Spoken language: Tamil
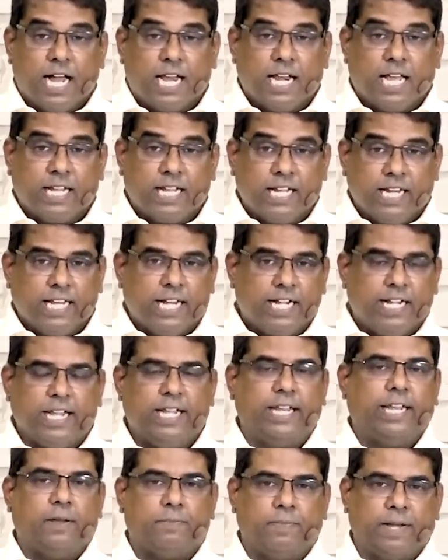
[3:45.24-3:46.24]
ஆனால்
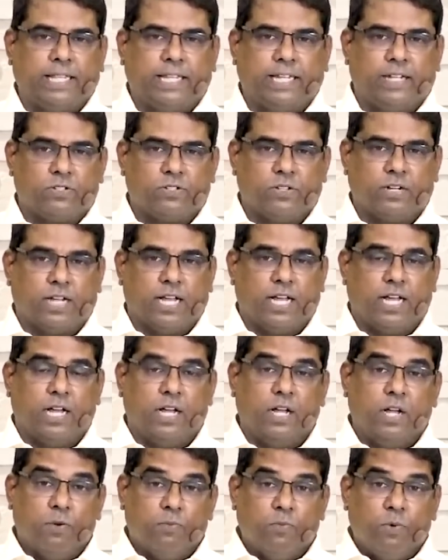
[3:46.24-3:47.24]
கிரிக்கெட்டில் நீங்கள் பார்த்தீங்கன்னு சொன்னால்
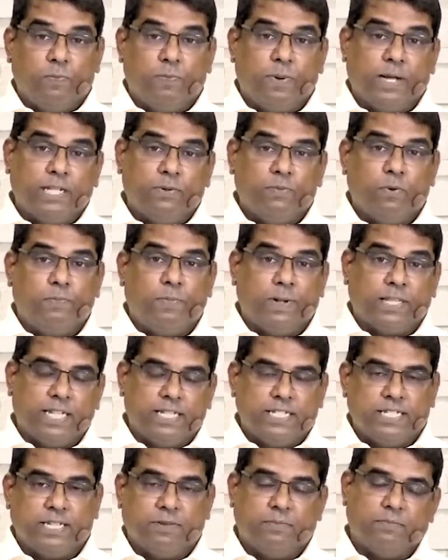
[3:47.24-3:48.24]
முப்பது
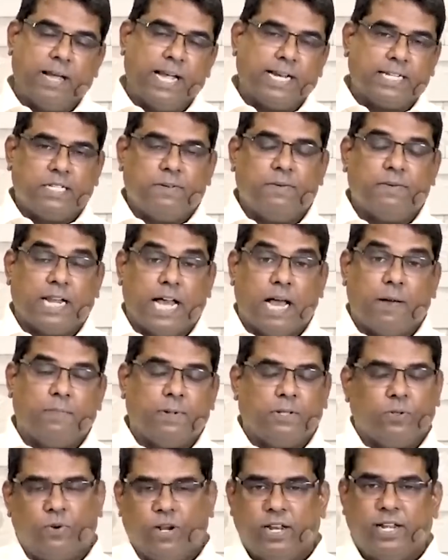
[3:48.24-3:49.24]
முப்பத்தஞ்சு மேக்ஸிமம்
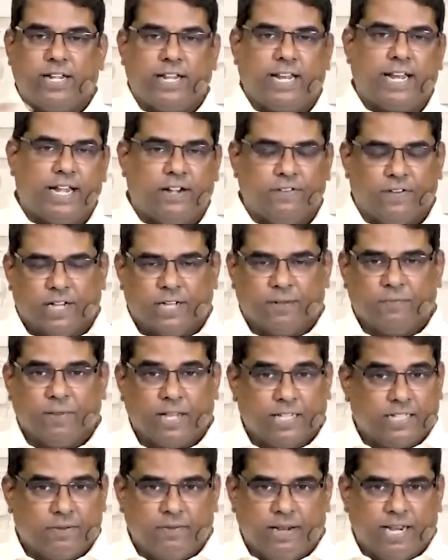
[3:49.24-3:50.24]
நாற்பதுக்குள்ளே ரிட்டையர் ஆகிடுவாங்க
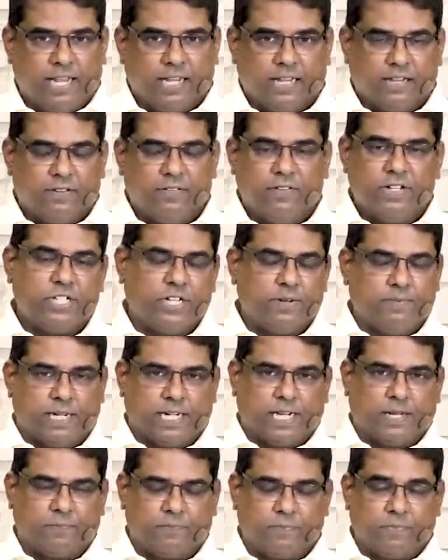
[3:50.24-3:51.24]
அதுக்கு மேலே வச்சுக்க
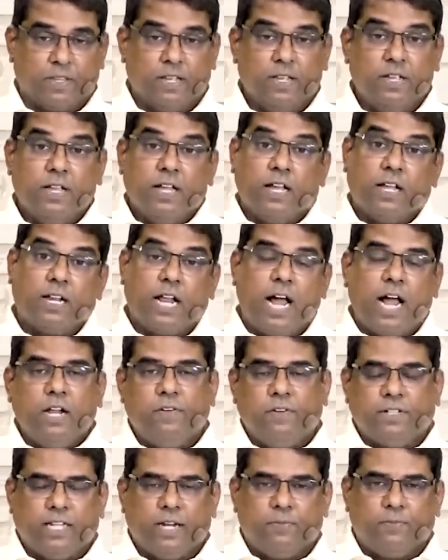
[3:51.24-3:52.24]
மாட்டாங்க
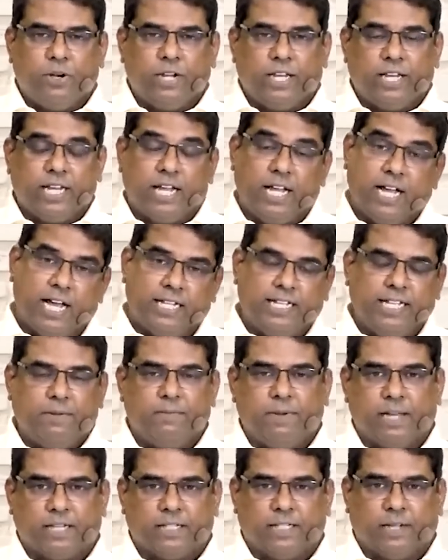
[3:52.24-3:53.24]
ராணுவத்தில் போனீங்கன்னா அதே
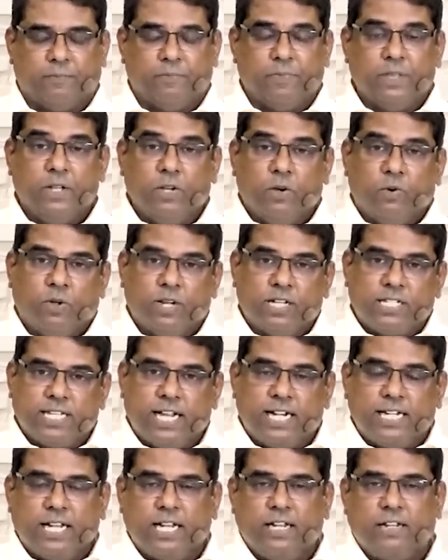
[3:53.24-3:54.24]
மாதிரி தான் ஒரு
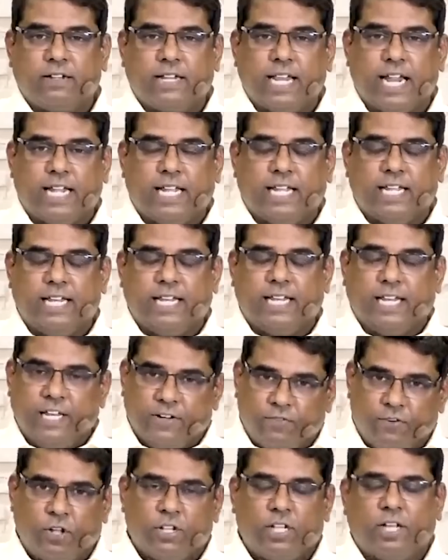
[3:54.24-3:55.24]
சர்டன் கேட்டகரிக்கு
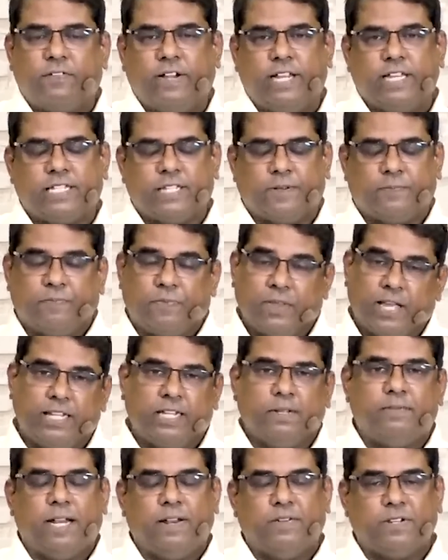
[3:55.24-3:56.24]
இவ்வளோதான் வயசு
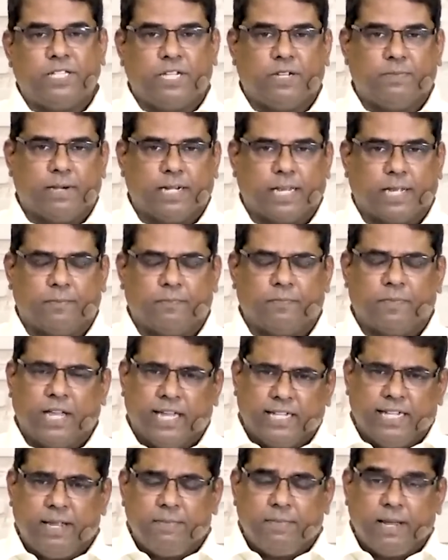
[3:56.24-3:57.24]
அதுக்கு மேலே வச்சுக்க மாட்டாங்க
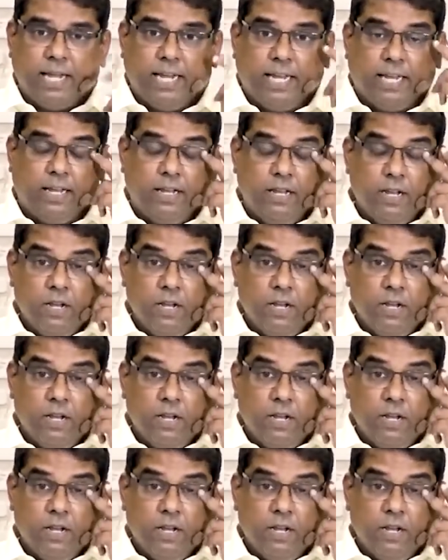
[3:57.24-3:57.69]
அதே மாதிரி